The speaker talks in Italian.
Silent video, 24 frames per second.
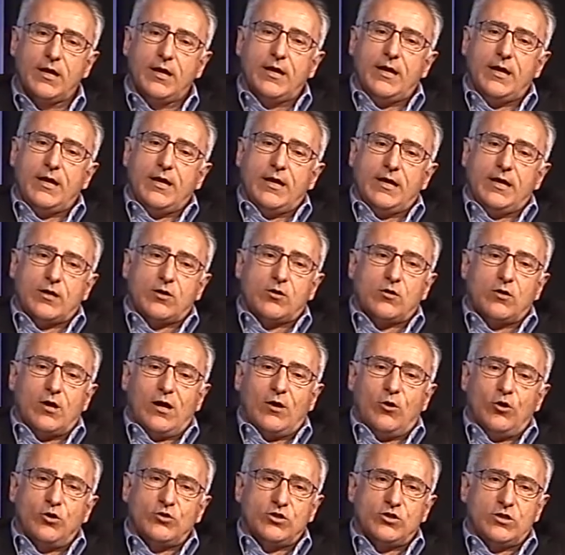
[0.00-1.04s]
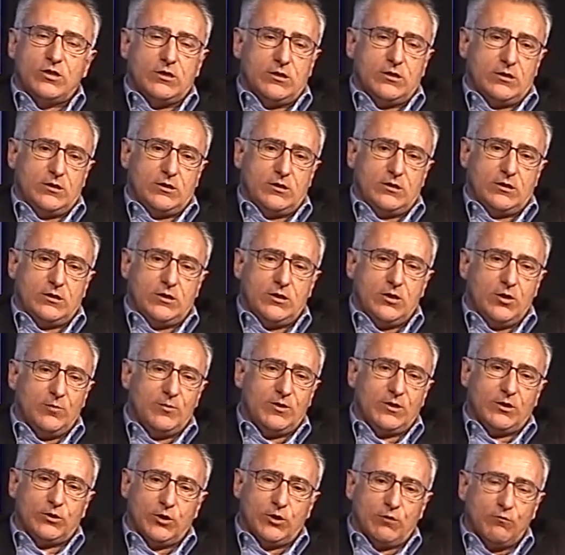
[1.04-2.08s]
Ecco, oggi eh, io mi
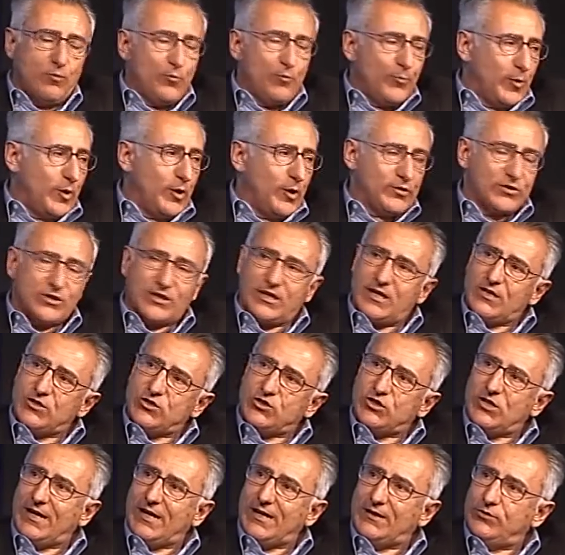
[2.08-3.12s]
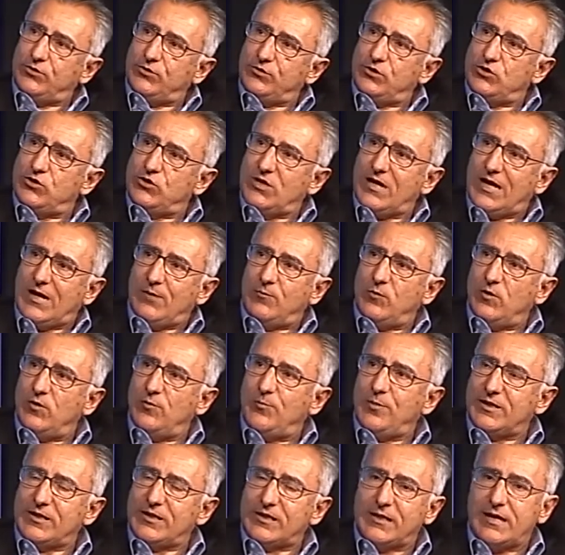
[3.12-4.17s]
ritrovo un po' schiacciato, diciamo,
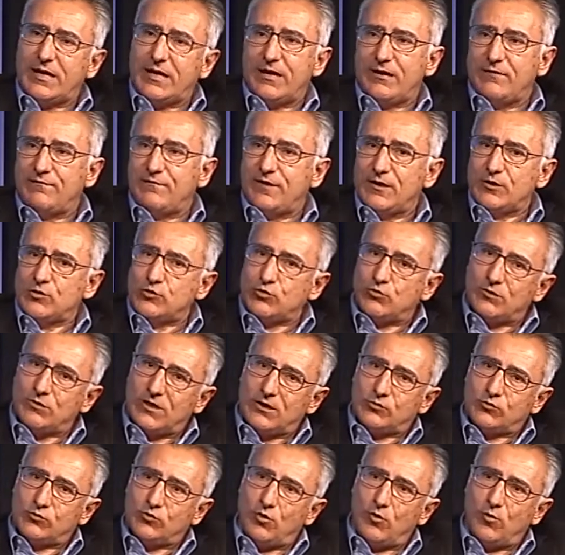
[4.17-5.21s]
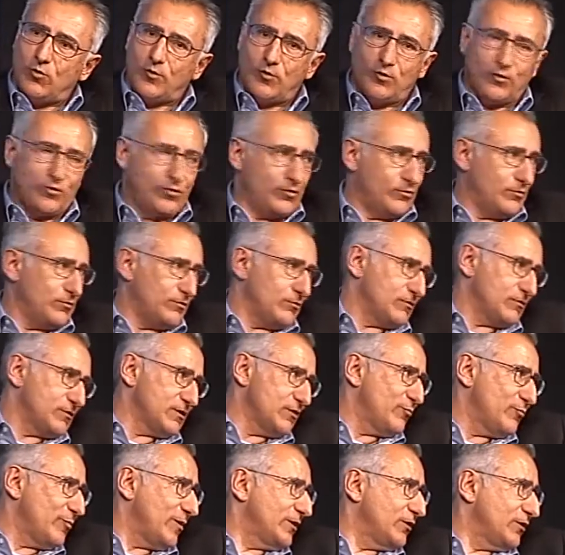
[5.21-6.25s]
perché faccio un altro eh,
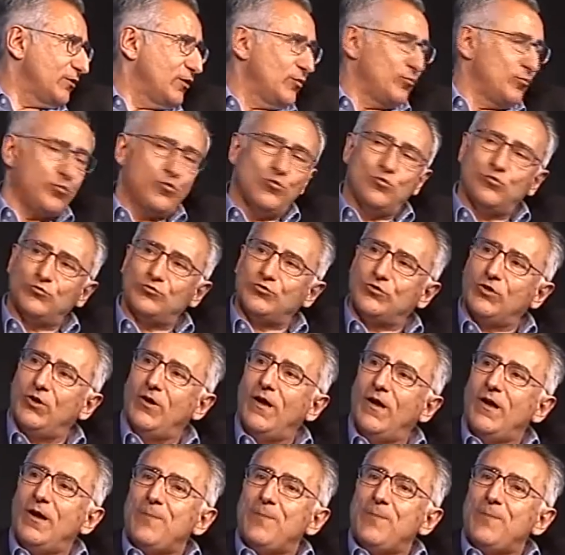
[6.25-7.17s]
simpatico appunto.